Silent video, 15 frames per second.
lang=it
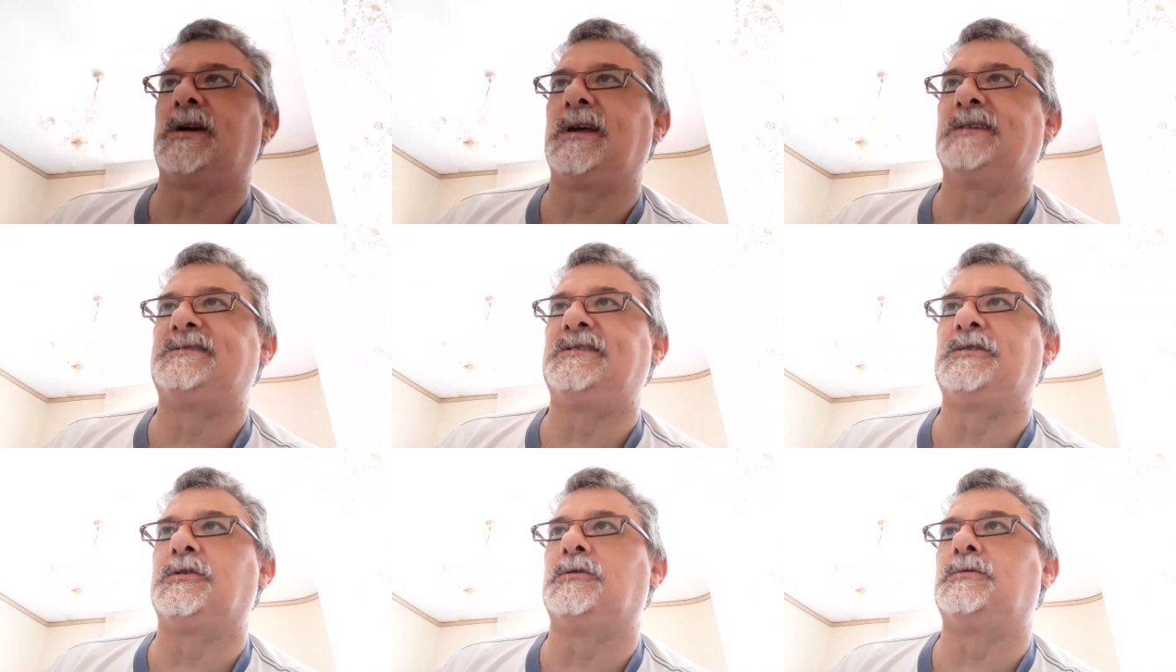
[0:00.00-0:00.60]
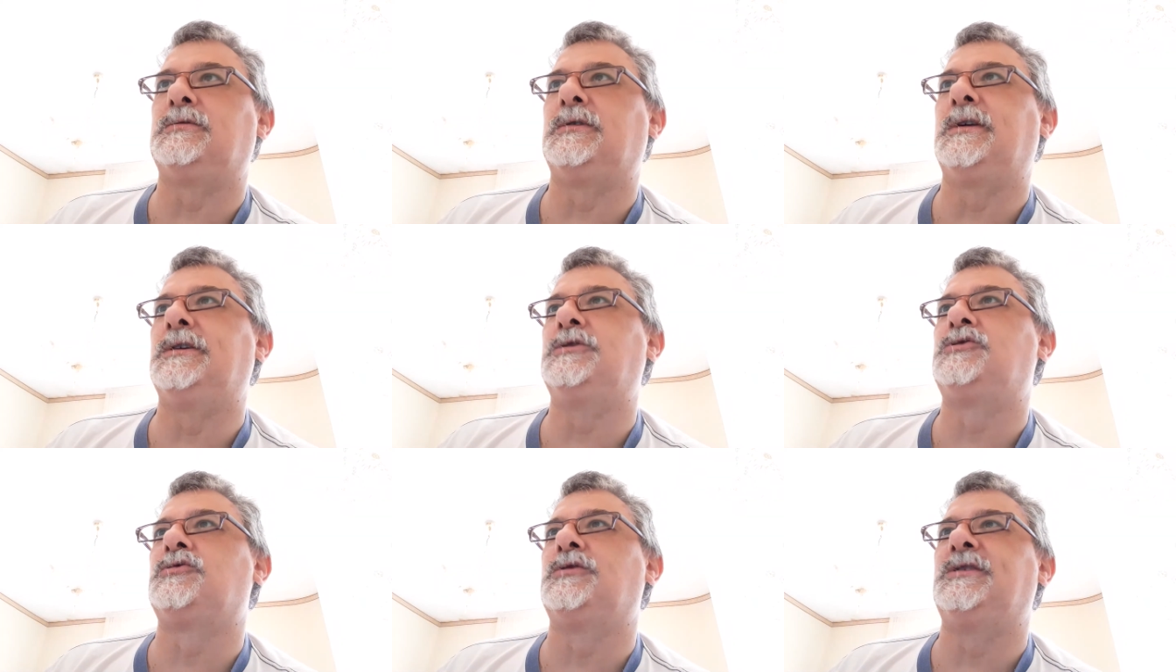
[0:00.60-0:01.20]
l'esito
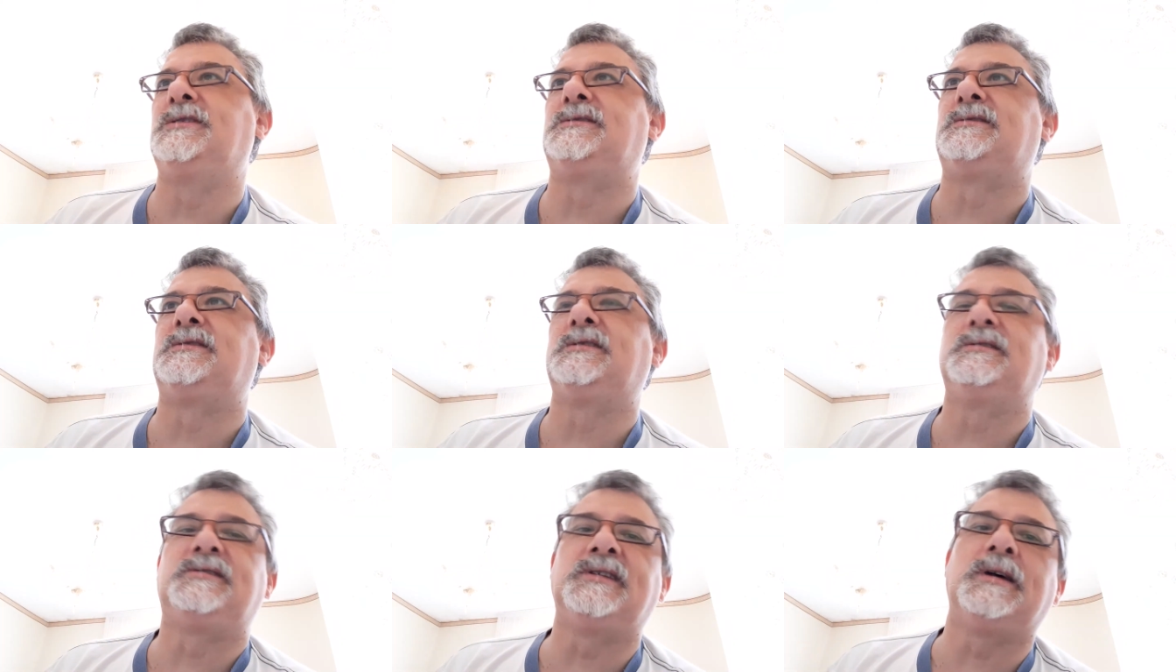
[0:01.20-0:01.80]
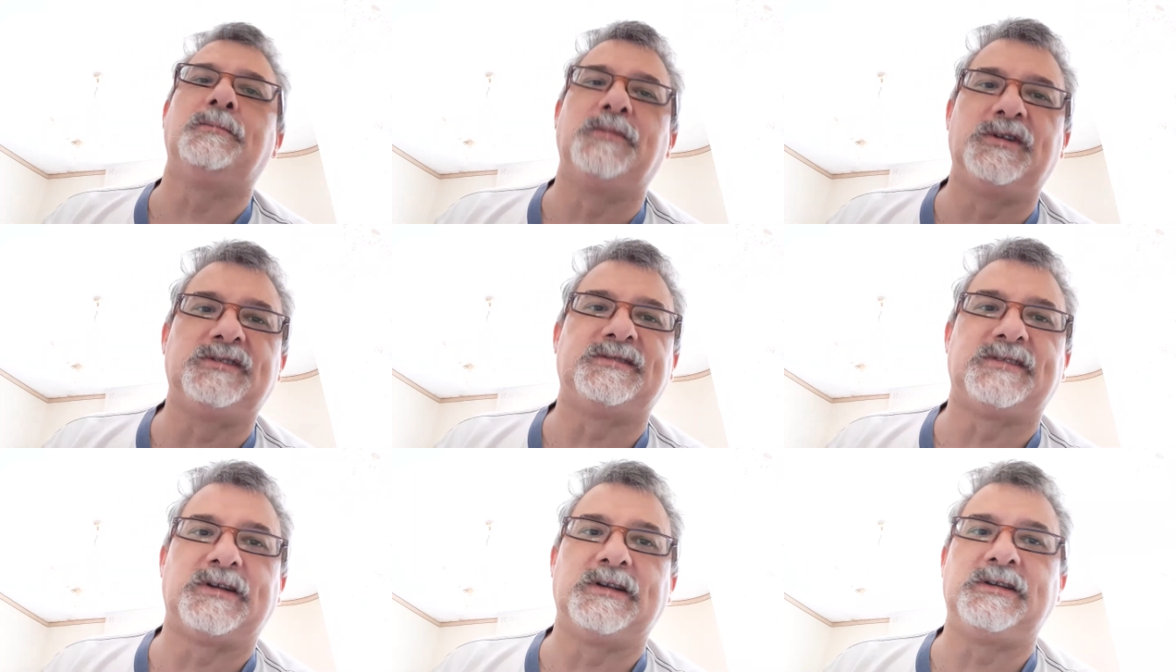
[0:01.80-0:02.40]
dei giudizi sia
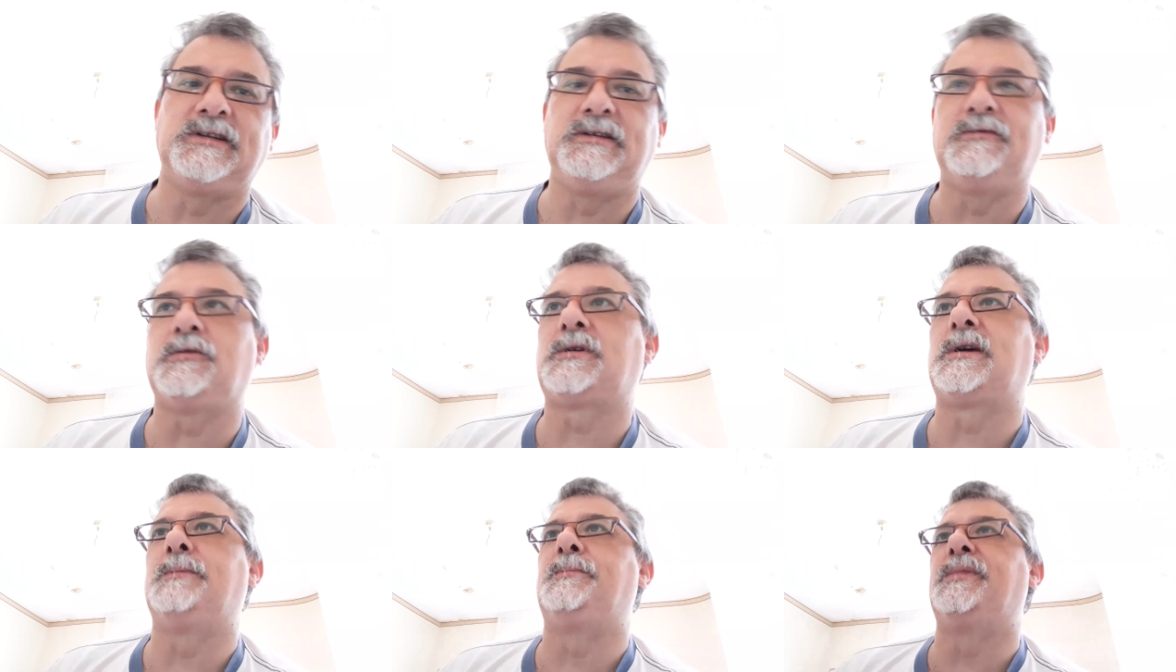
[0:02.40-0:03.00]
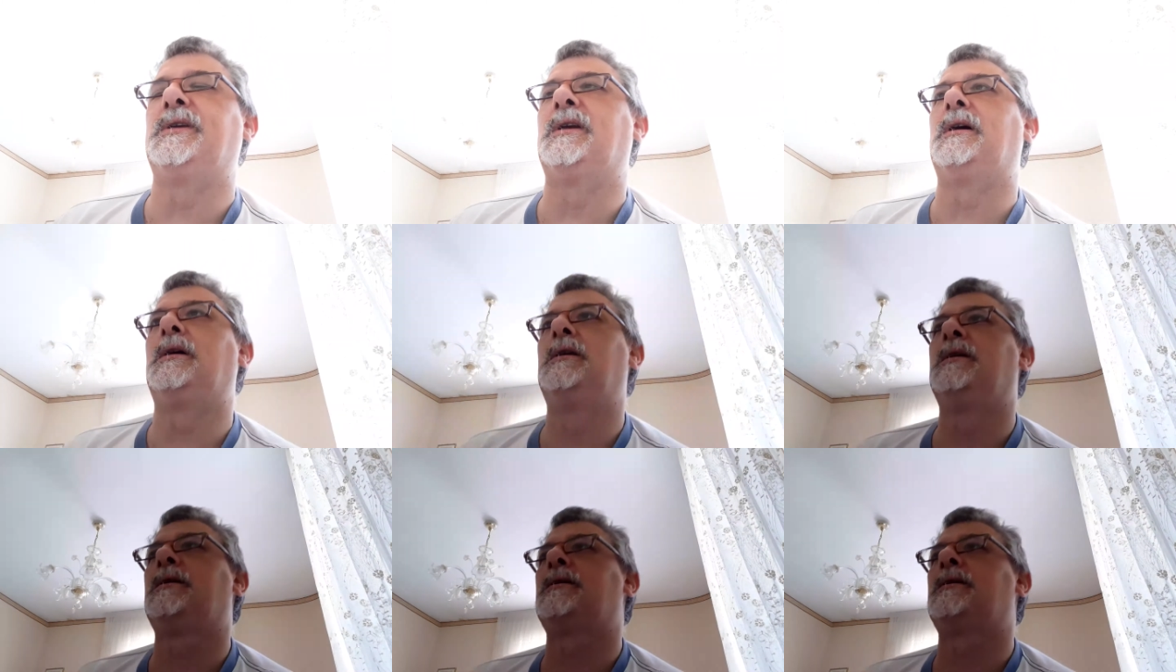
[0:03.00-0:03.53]
amministrativo che penale,